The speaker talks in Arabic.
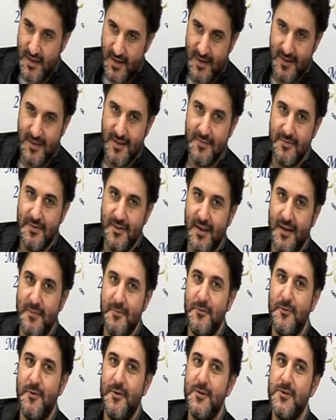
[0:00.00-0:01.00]
كل تي في
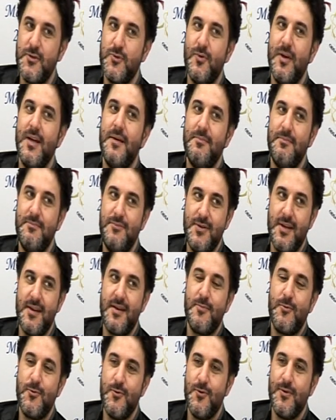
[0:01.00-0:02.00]
عم شوي
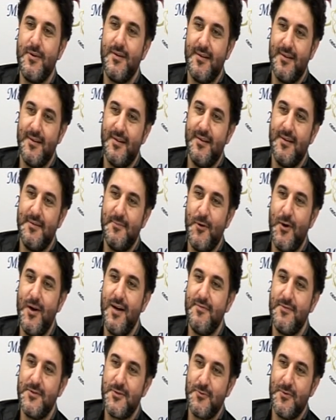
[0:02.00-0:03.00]
بجرب كون
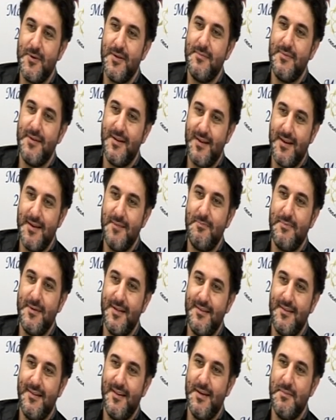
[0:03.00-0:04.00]
محافظ شوي
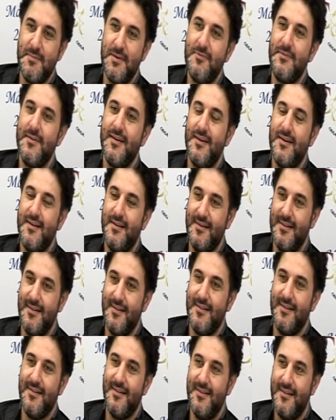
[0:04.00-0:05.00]
بالكليبات يعني ما فيها
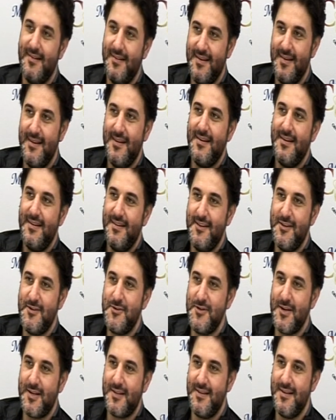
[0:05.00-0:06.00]

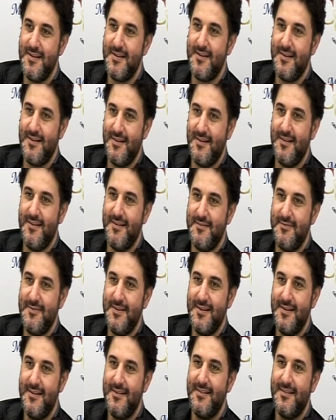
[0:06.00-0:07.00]
الاشياء كثير
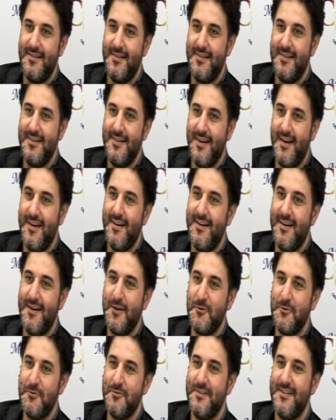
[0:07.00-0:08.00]
فيها
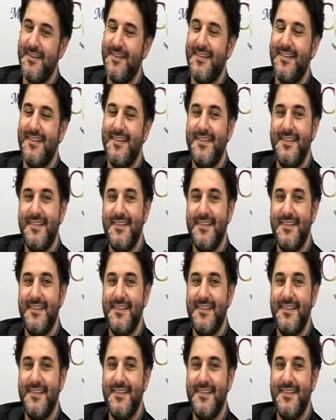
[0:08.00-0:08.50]
ايحاءات وفيها